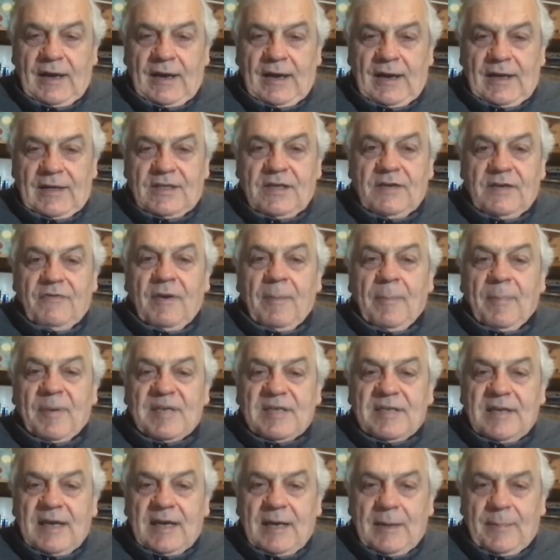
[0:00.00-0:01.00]
e si fa
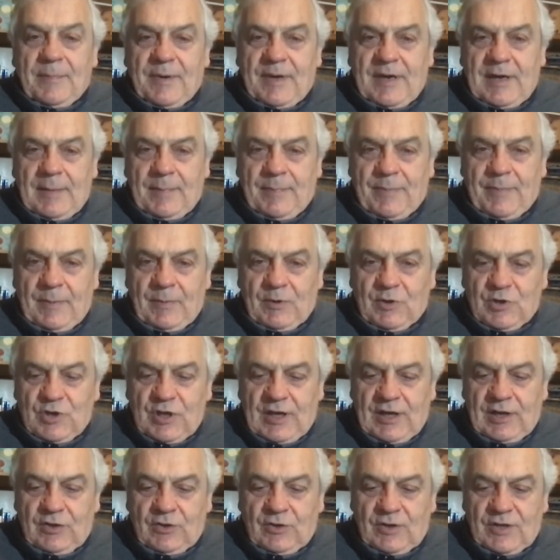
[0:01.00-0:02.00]
passare per il
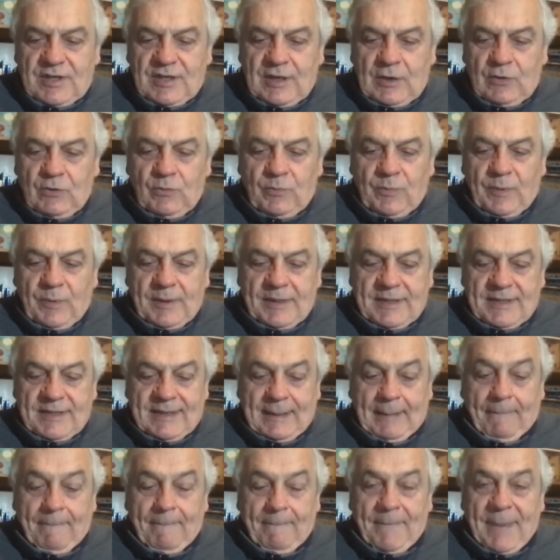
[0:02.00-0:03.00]
primogenito Esaù per
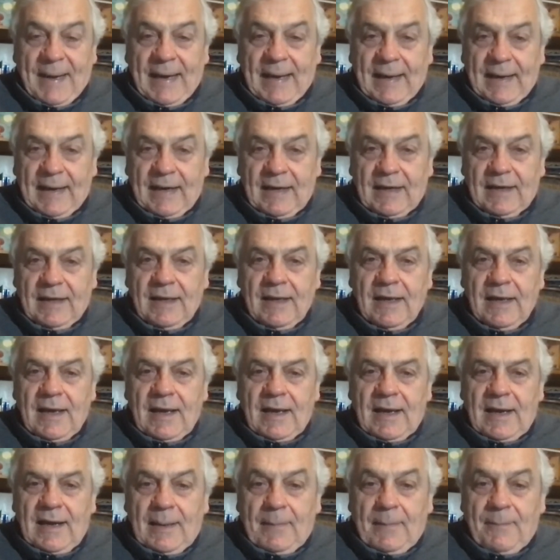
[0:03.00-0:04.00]
strappargli
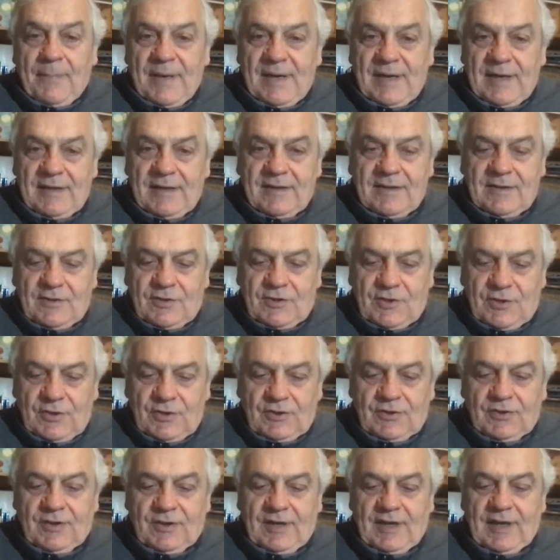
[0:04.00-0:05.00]
la
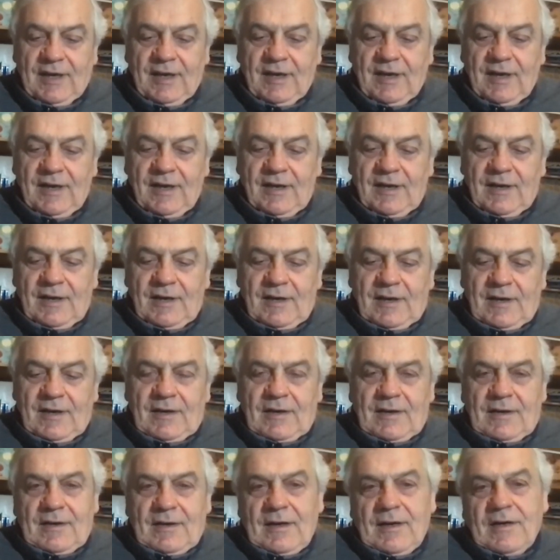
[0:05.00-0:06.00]
benedizione
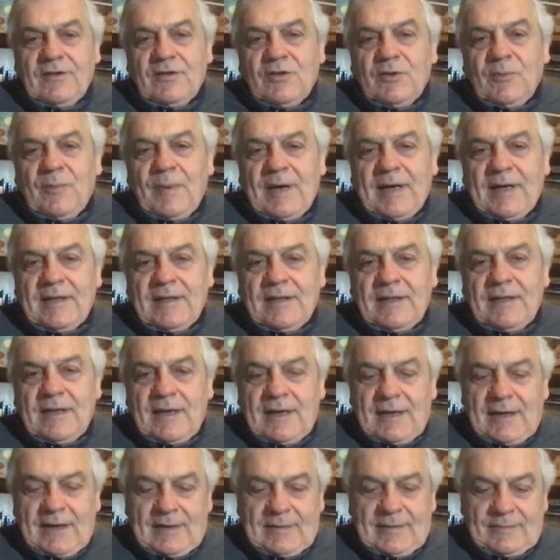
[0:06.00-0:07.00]
e gli
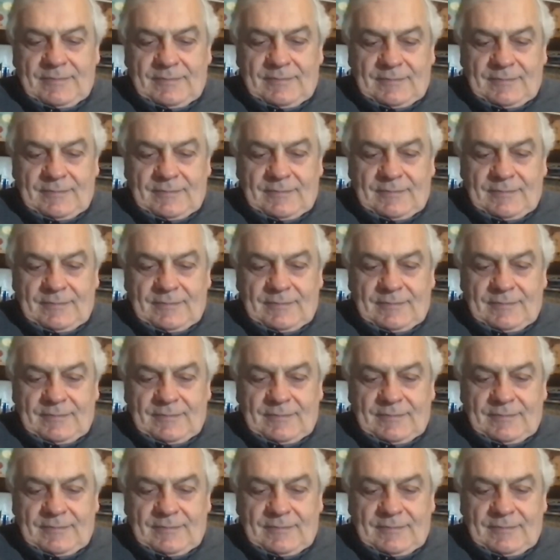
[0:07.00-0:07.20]
domanda